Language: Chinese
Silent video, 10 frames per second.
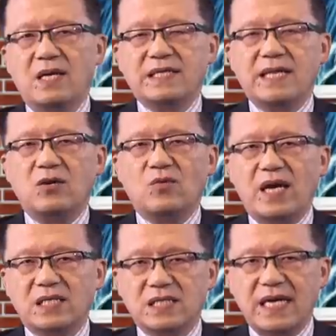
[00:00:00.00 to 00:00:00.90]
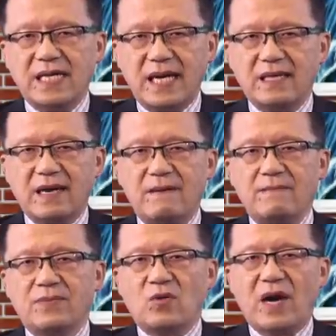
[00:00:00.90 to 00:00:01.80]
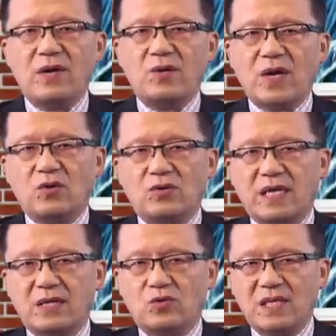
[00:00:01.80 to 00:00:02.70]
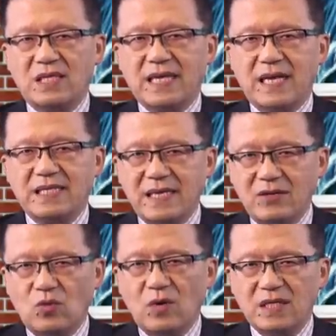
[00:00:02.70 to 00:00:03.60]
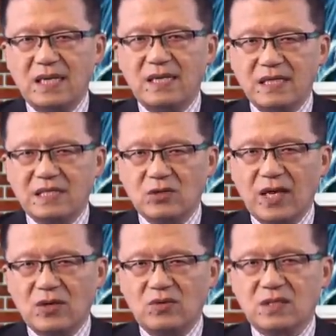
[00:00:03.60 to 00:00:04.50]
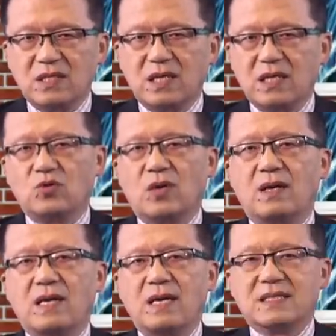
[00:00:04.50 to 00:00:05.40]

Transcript: 相关时间内呢，华为员工呢与一家英国人力资源公司呢合作，